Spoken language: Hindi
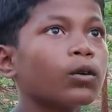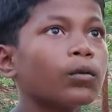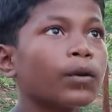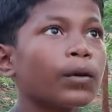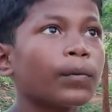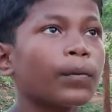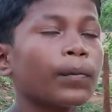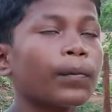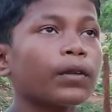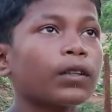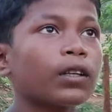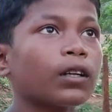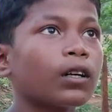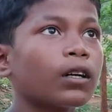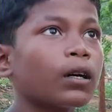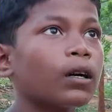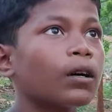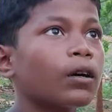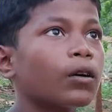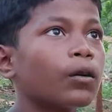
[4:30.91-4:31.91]
और मेरे पापा
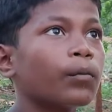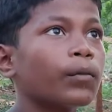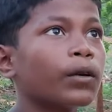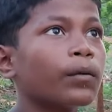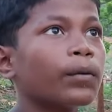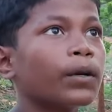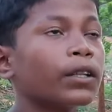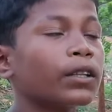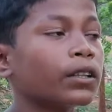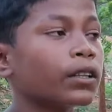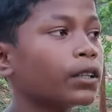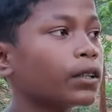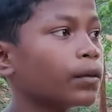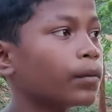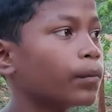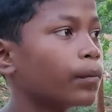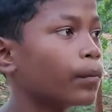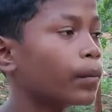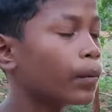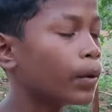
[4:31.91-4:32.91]
था और मेरी बहन
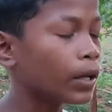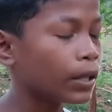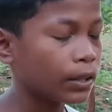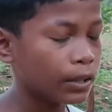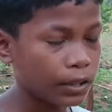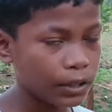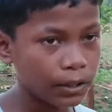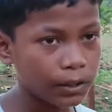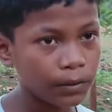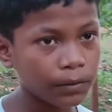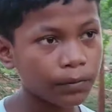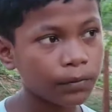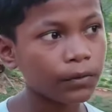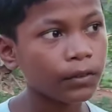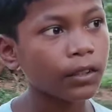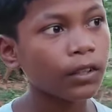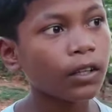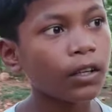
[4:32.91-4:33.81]
बहन थी